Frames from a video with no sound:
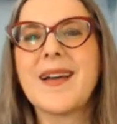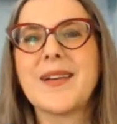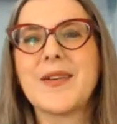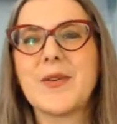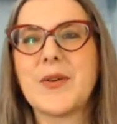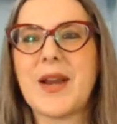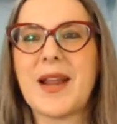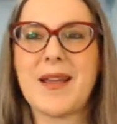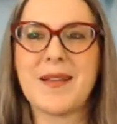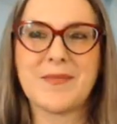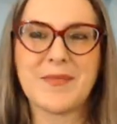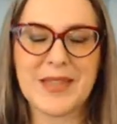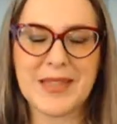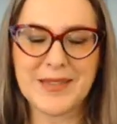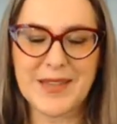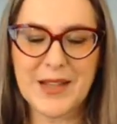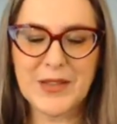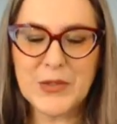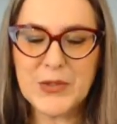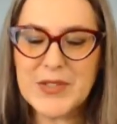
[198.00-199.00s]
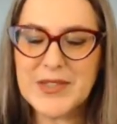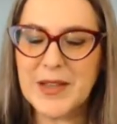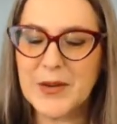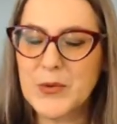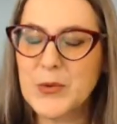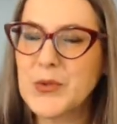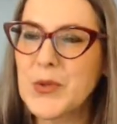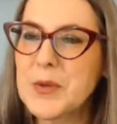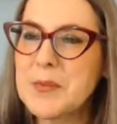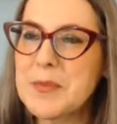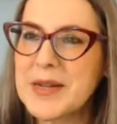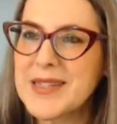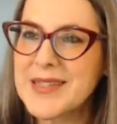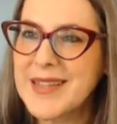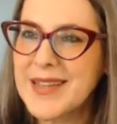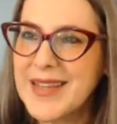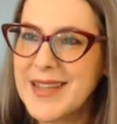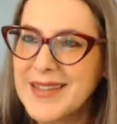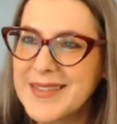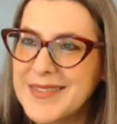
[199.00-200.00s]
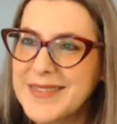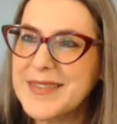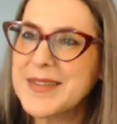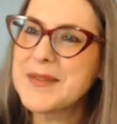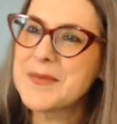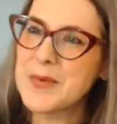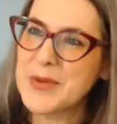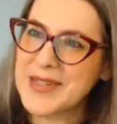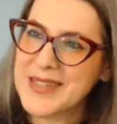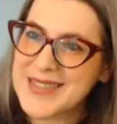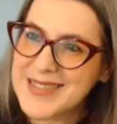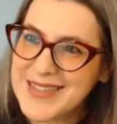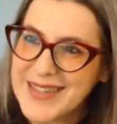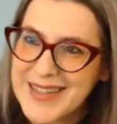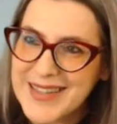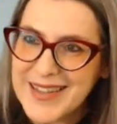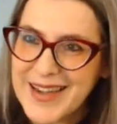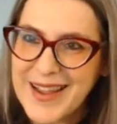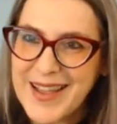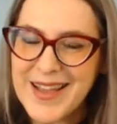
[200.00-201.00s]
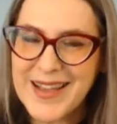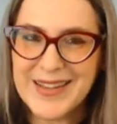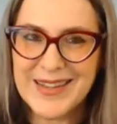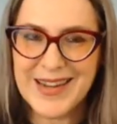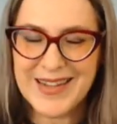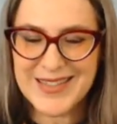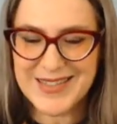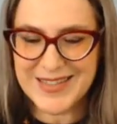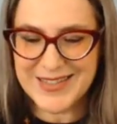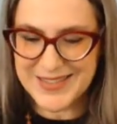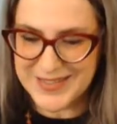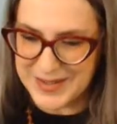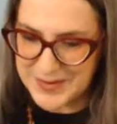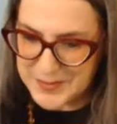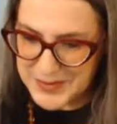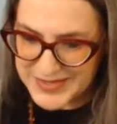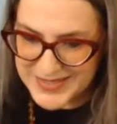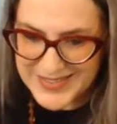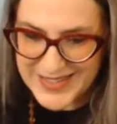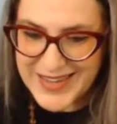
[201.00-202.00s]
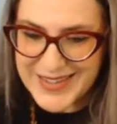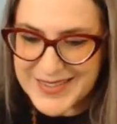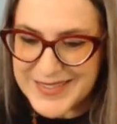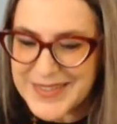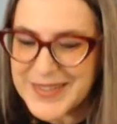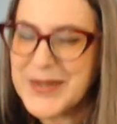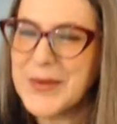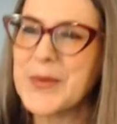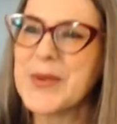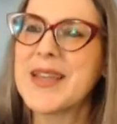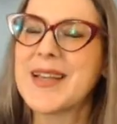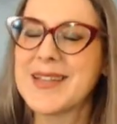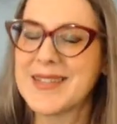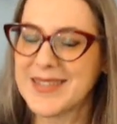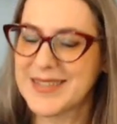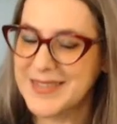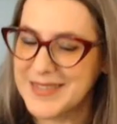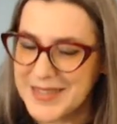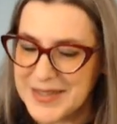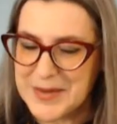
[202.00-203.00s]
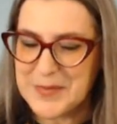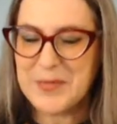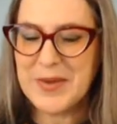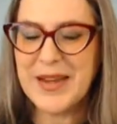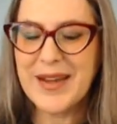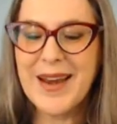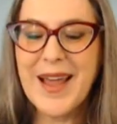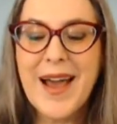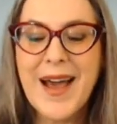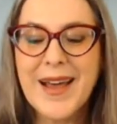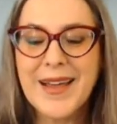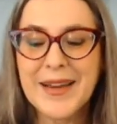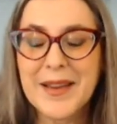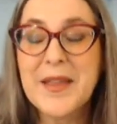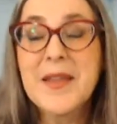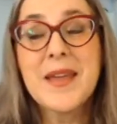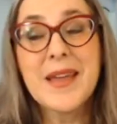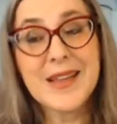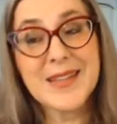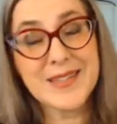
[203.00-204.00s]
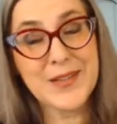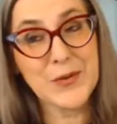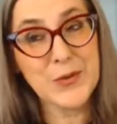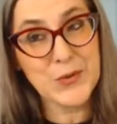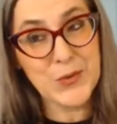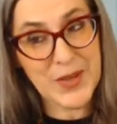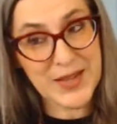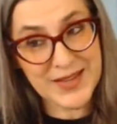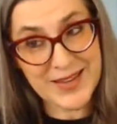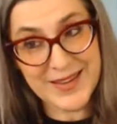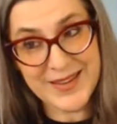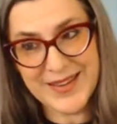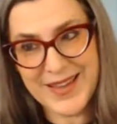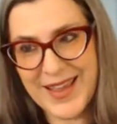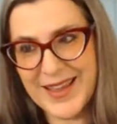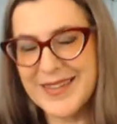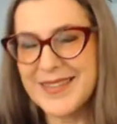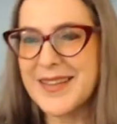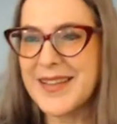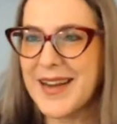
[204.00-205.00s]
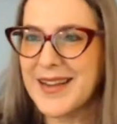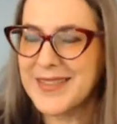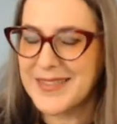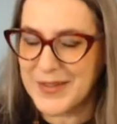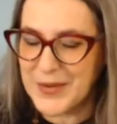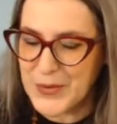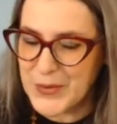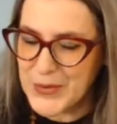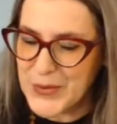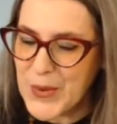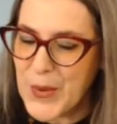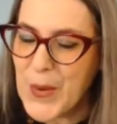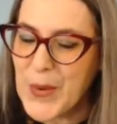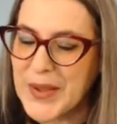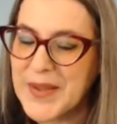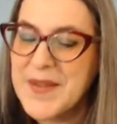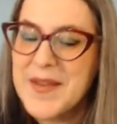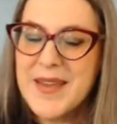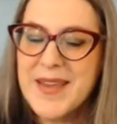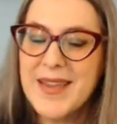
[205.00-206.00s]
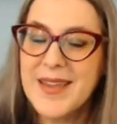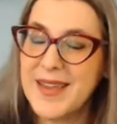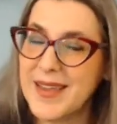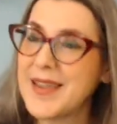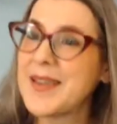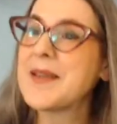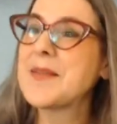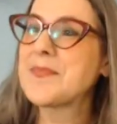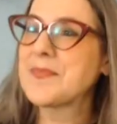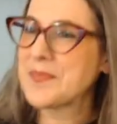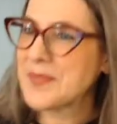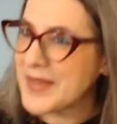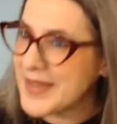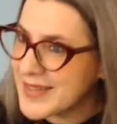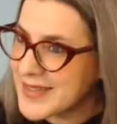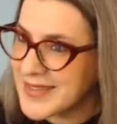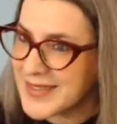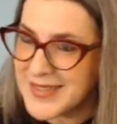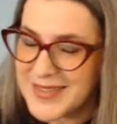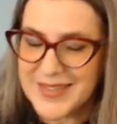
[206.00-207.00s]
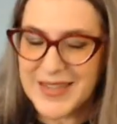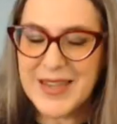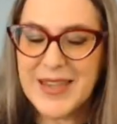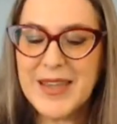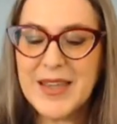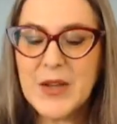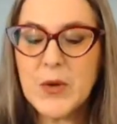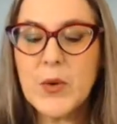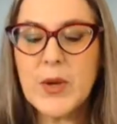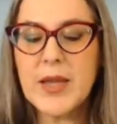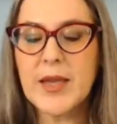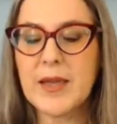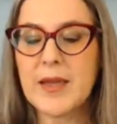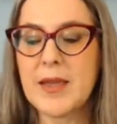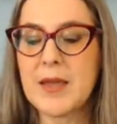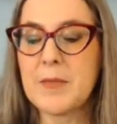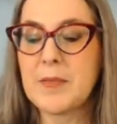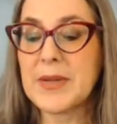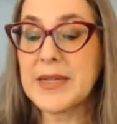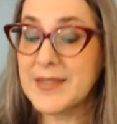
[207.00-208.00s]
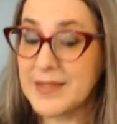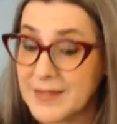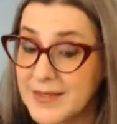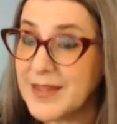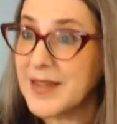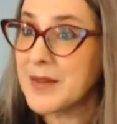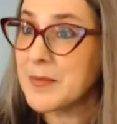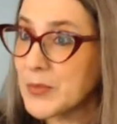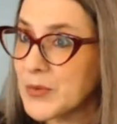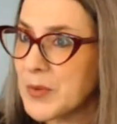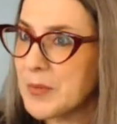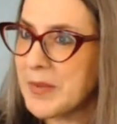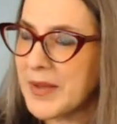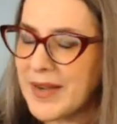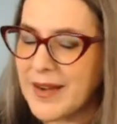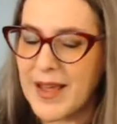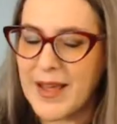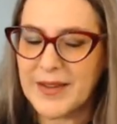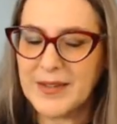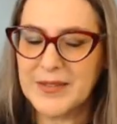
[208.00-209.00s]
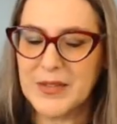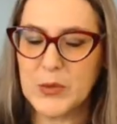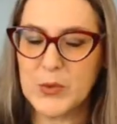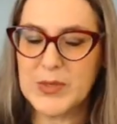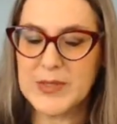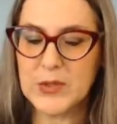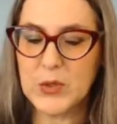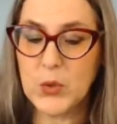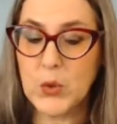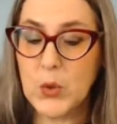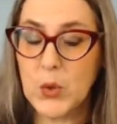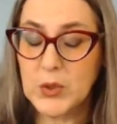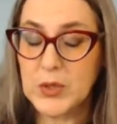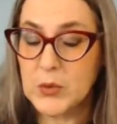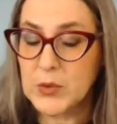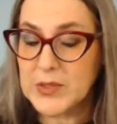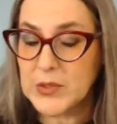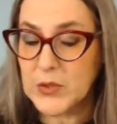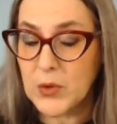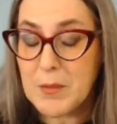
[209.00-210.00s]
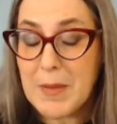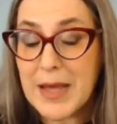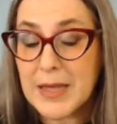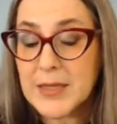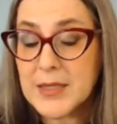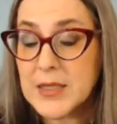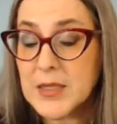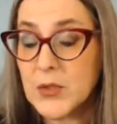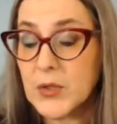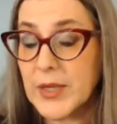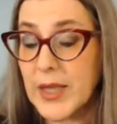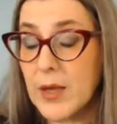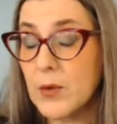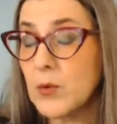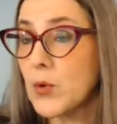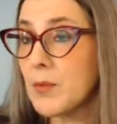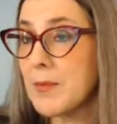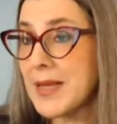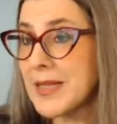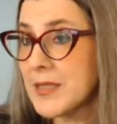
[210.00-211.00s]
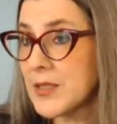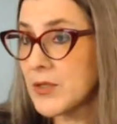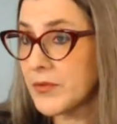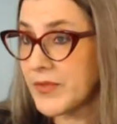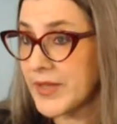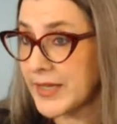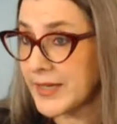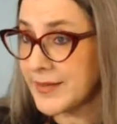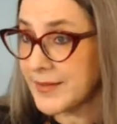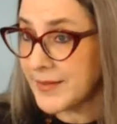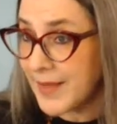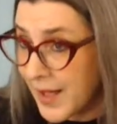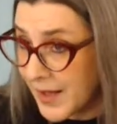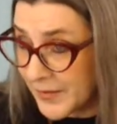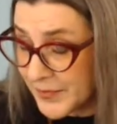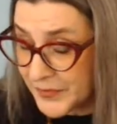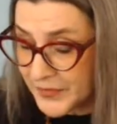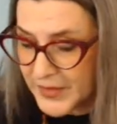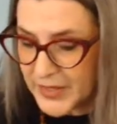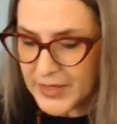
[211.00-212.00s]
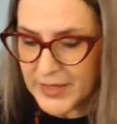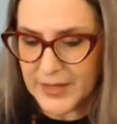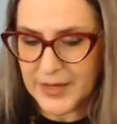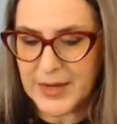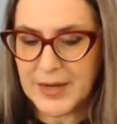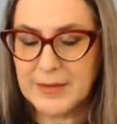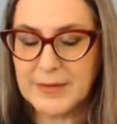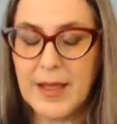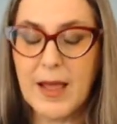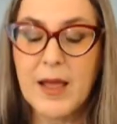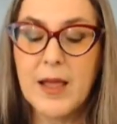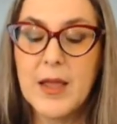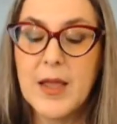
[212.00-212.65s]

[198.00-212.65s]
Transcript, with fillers: Allora, intanto saluto i presenti, buonasera, grazie di essere presenti qui a sentire parlare e saluto anche chi è in diretta con noi ehm, che ci segue per sentire appunto parlare di questo, di questo romanzo che è un romanzo verità in realtà,